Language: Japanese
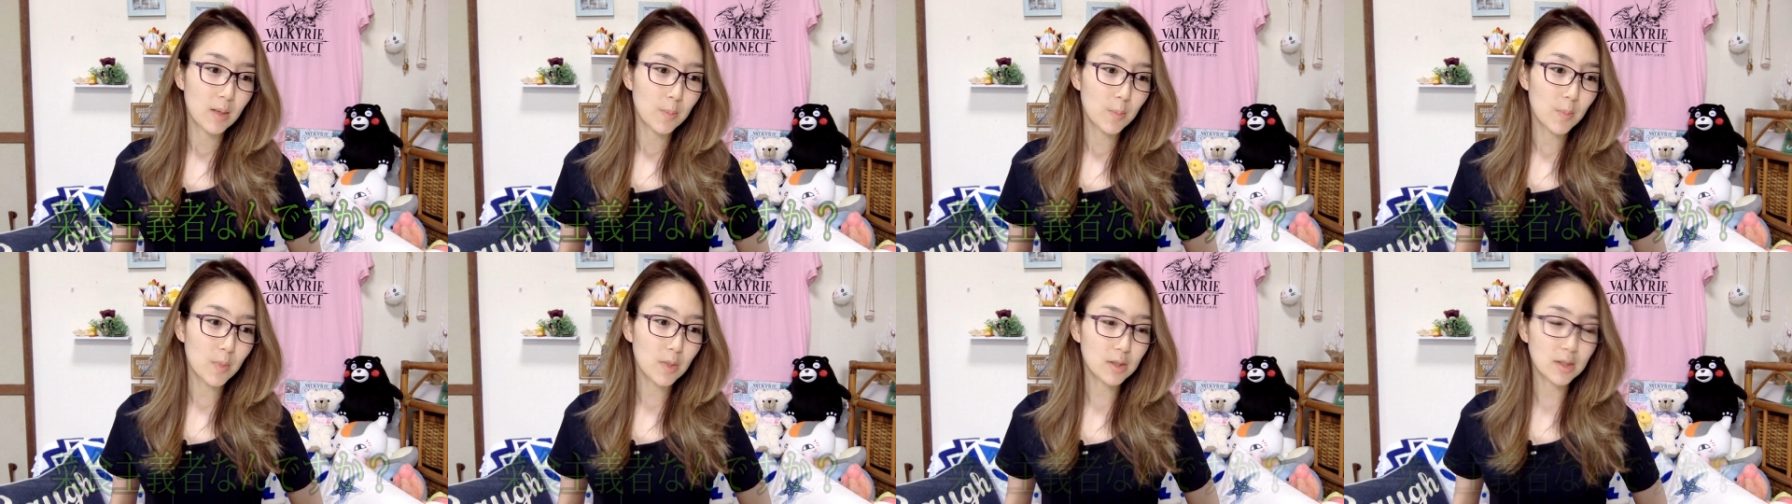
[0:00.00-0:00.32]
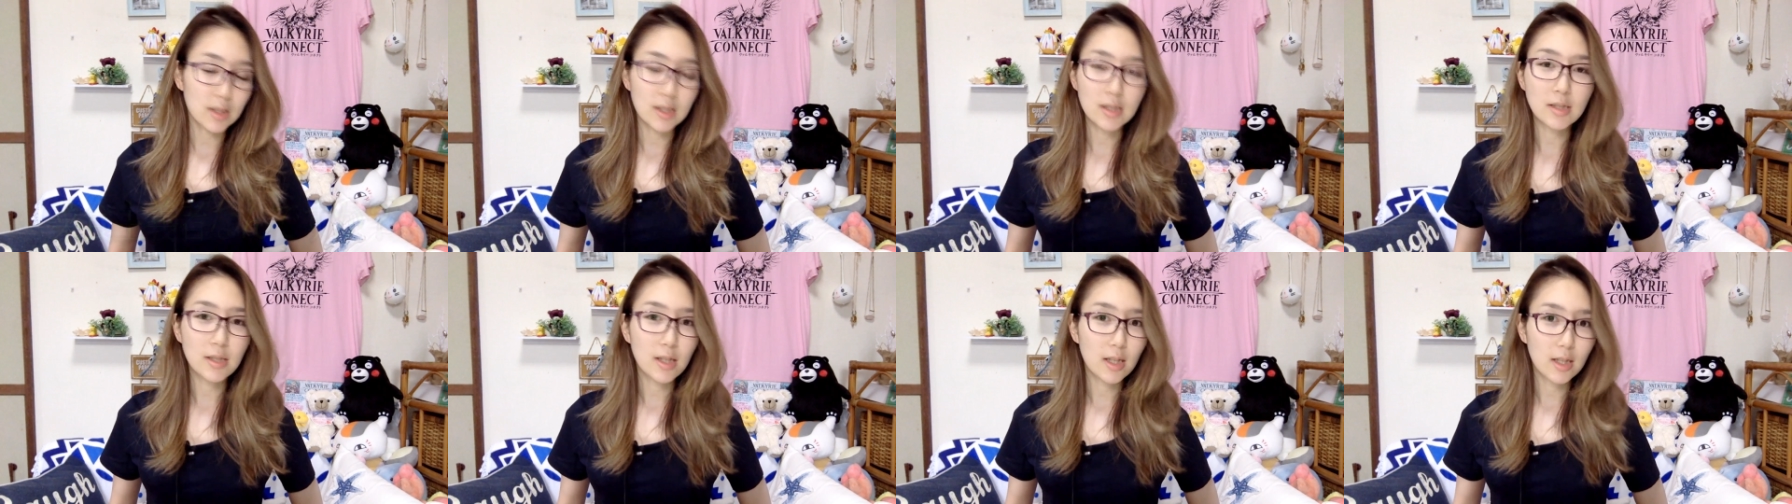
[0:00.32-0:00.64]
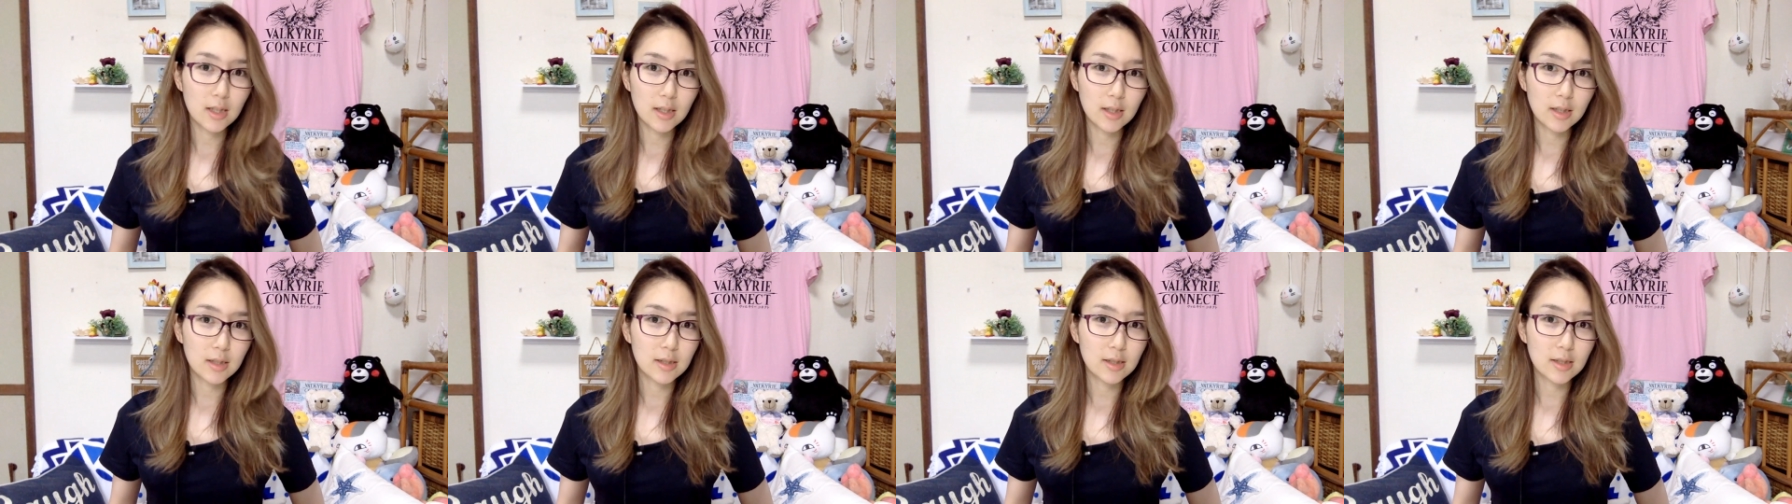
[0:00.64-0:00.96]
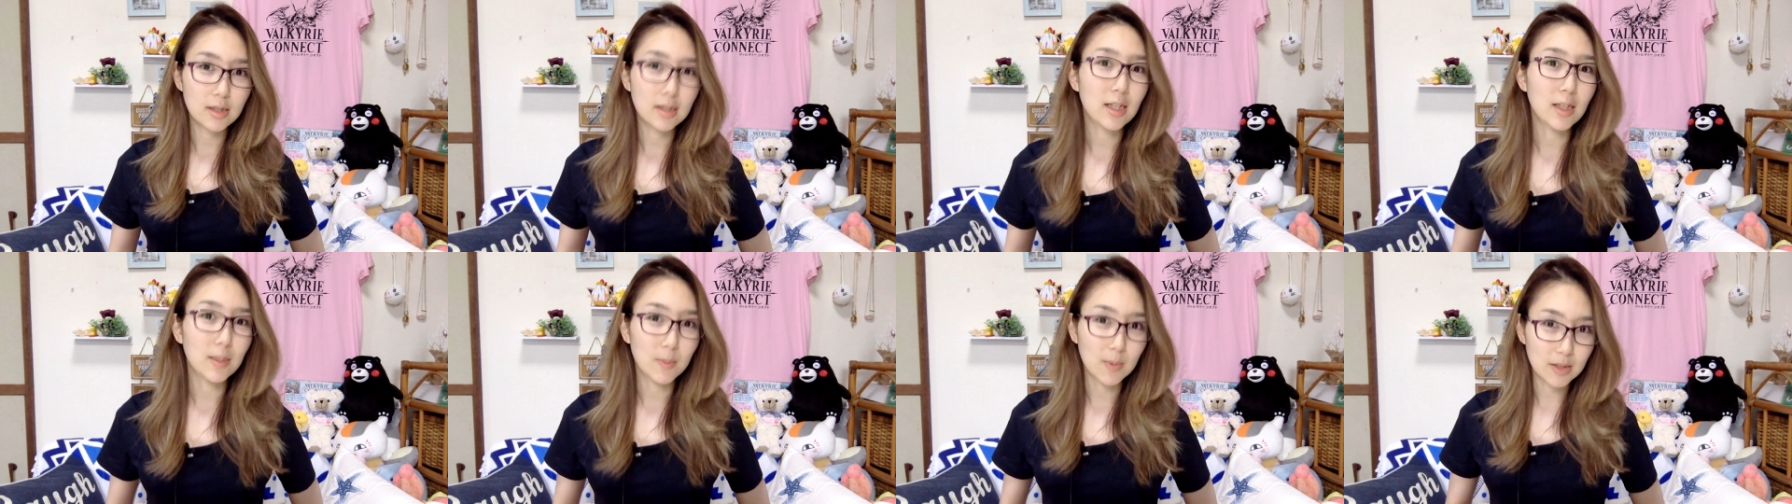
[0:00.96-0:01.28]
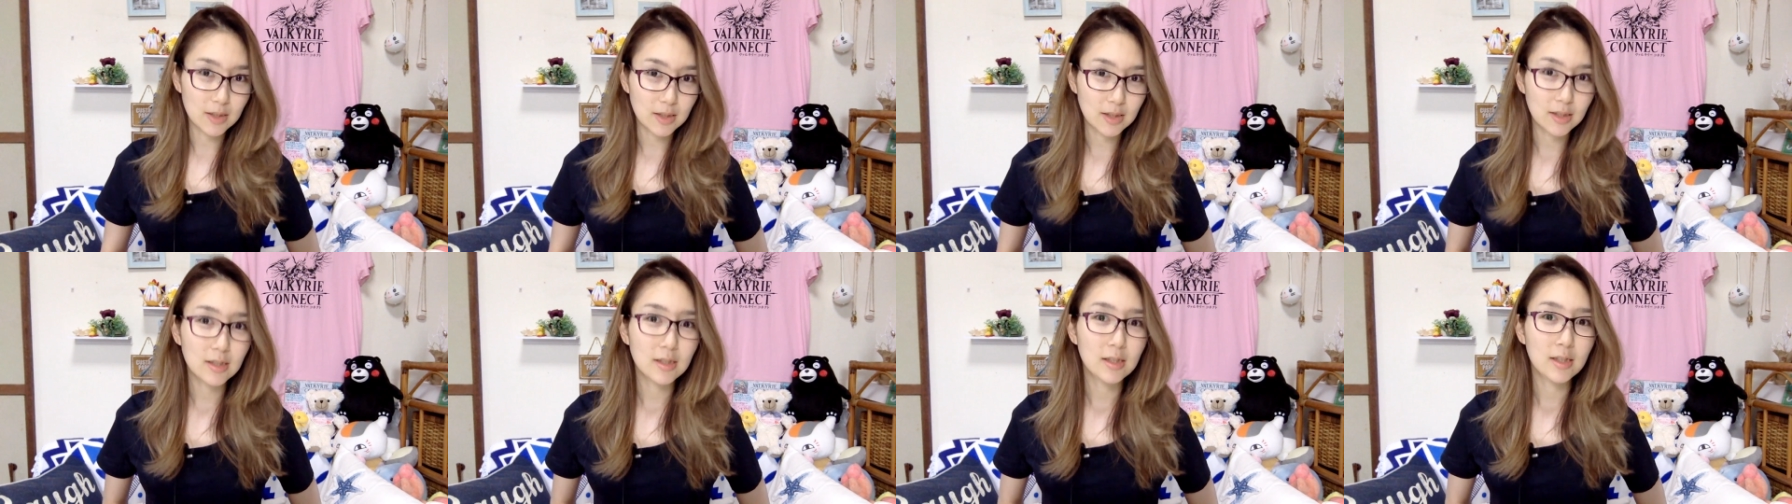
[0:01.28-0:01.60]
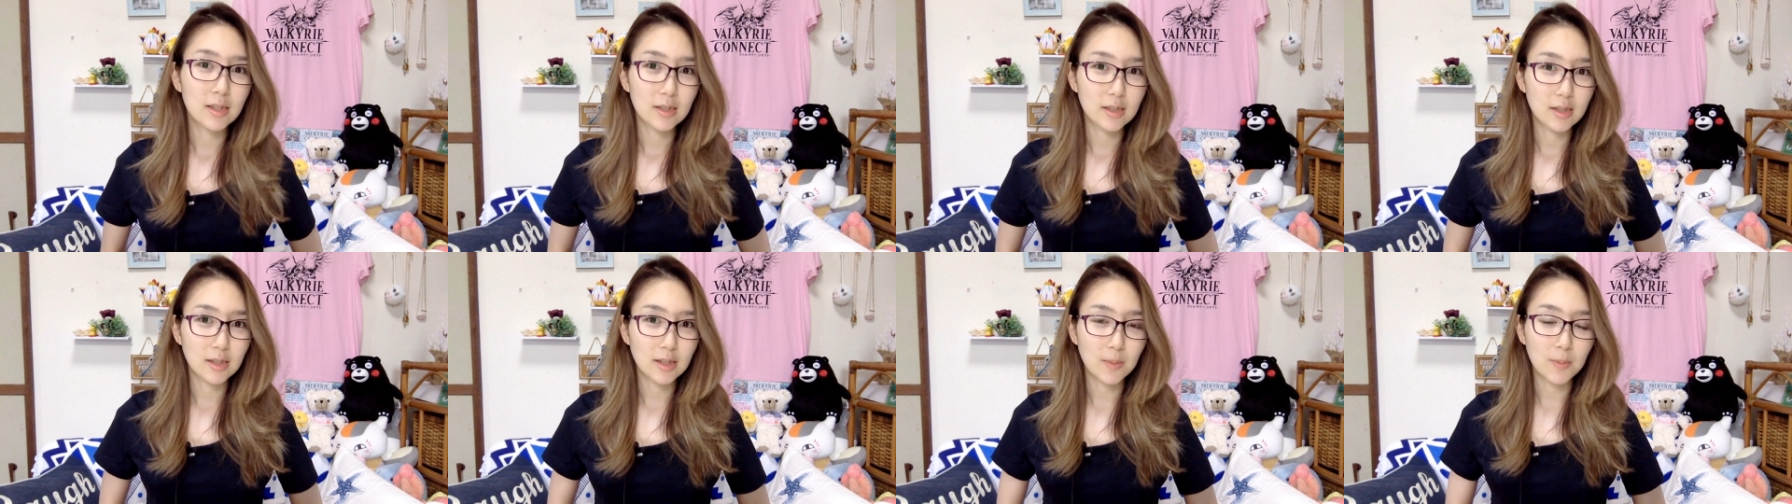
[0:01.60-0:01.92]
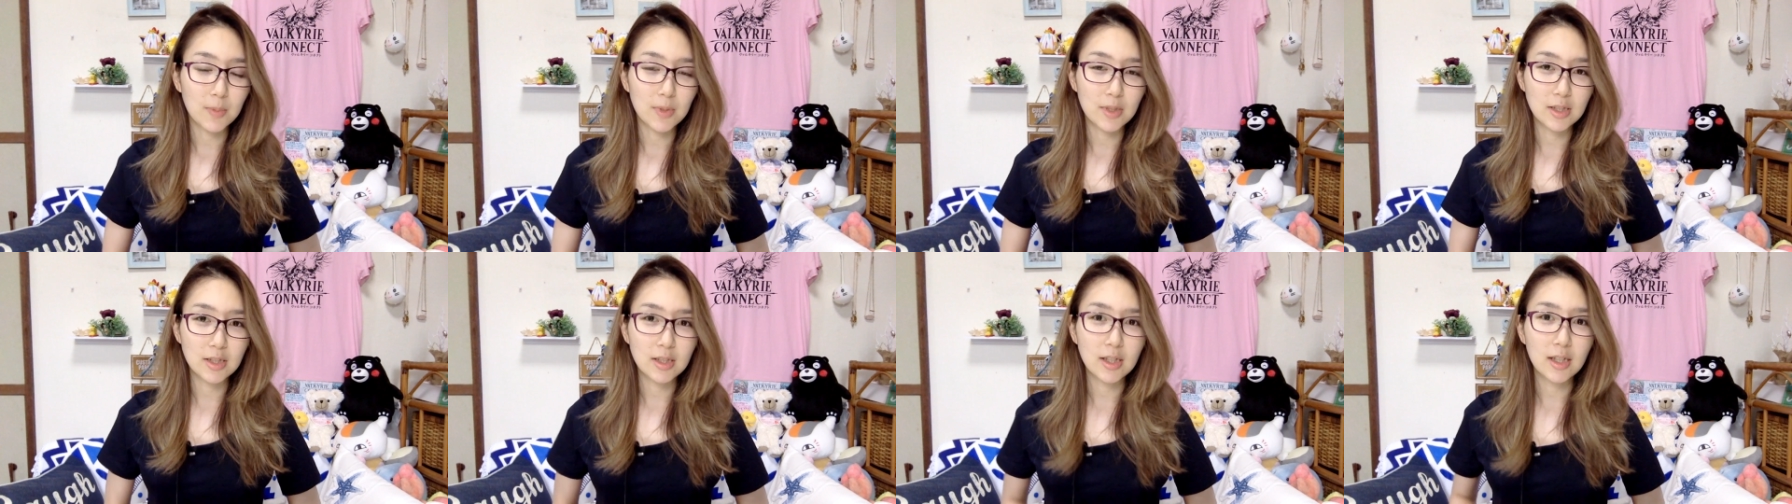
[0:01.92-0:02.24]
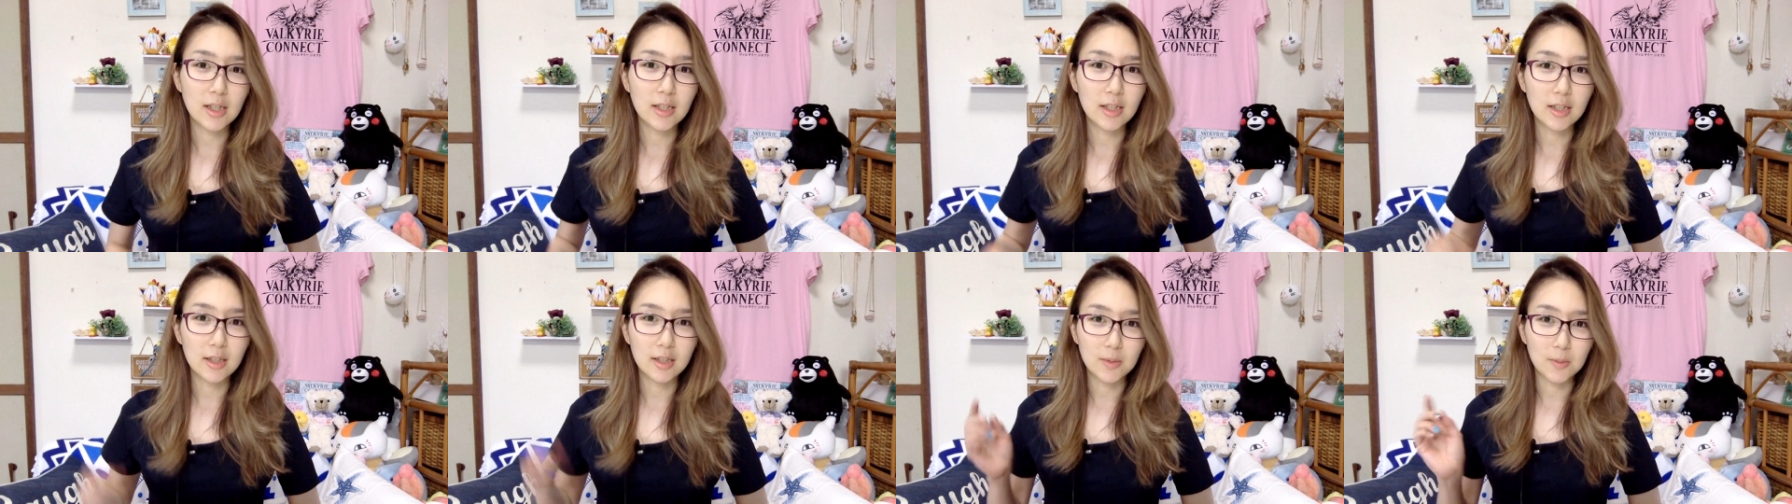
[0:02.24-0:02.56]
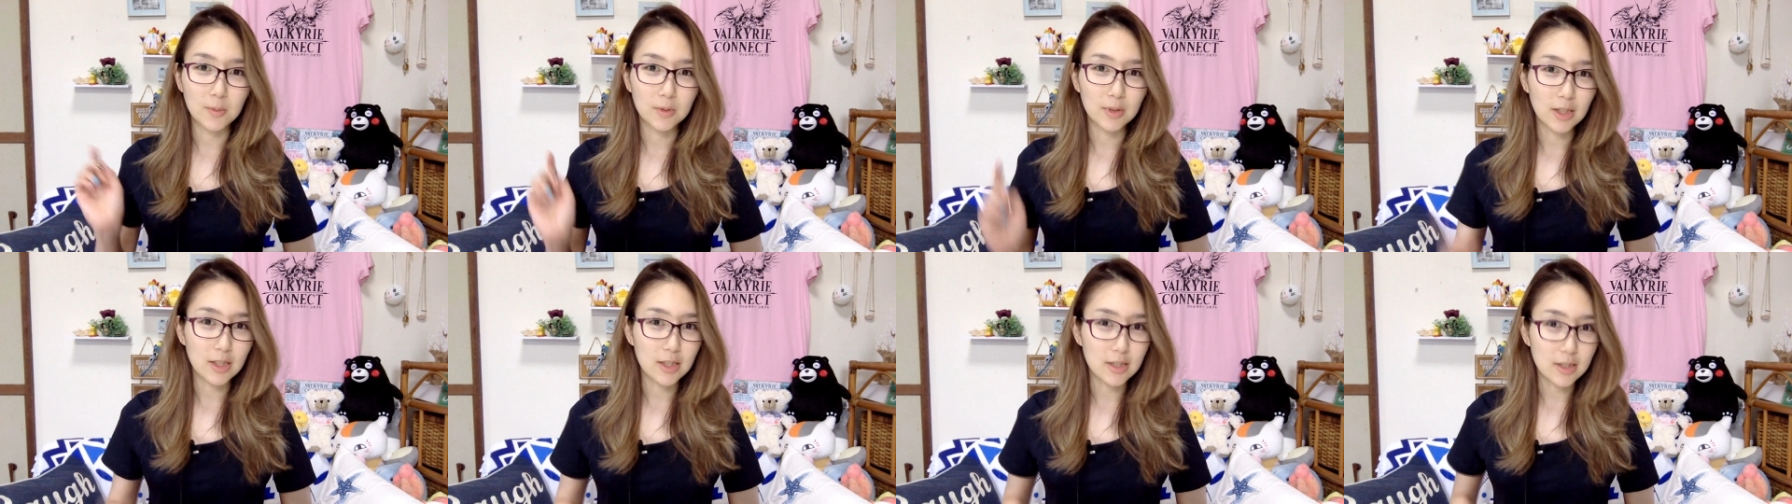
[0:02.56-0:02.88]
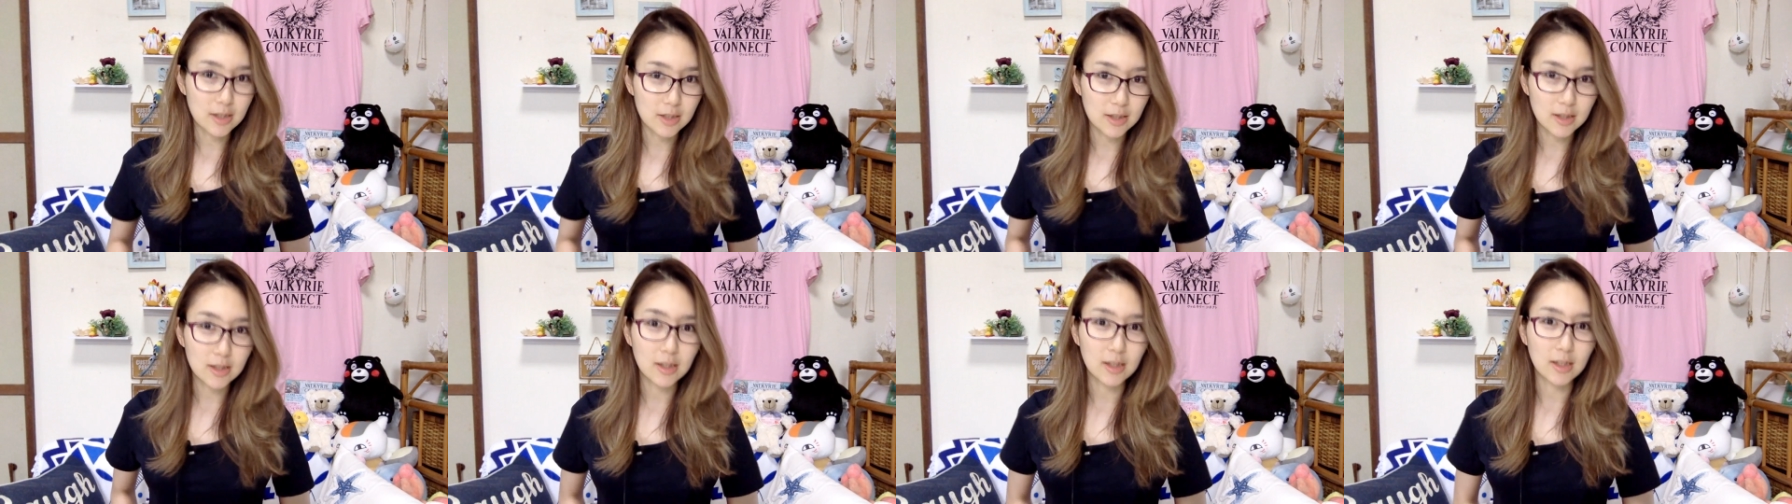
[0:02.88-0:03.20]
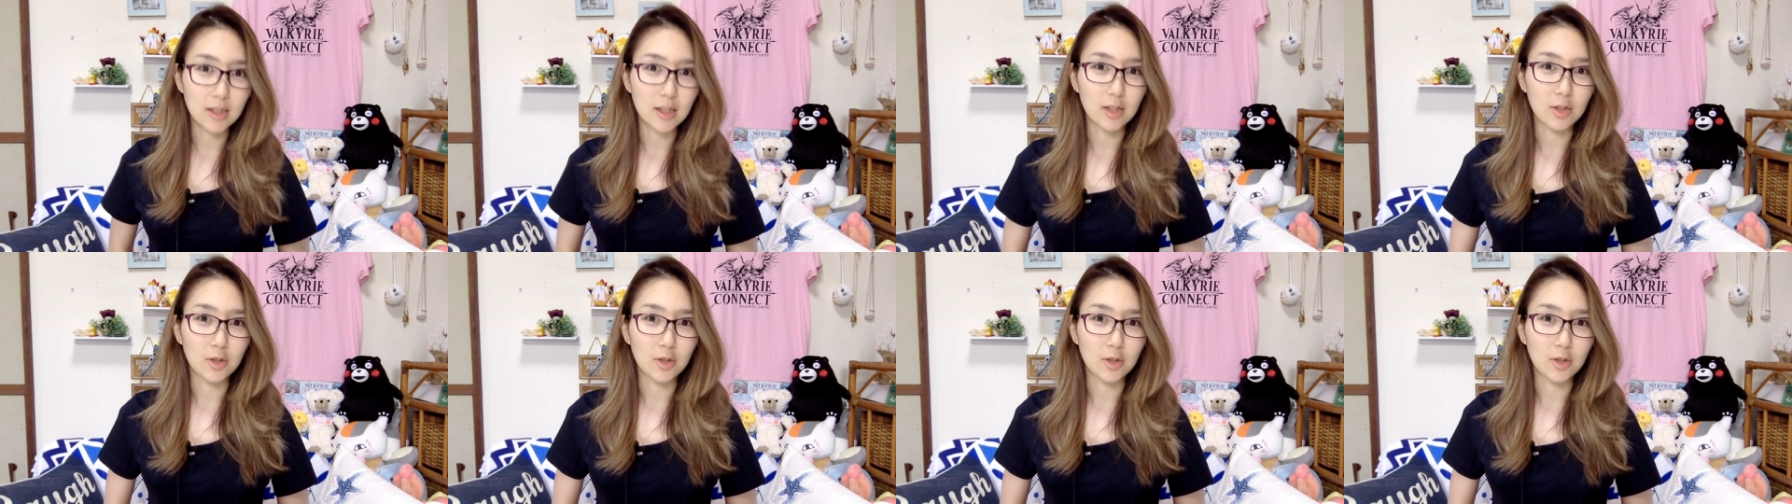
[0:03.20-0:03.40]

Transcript: まあ全然違います全然ベジタリアンでもないし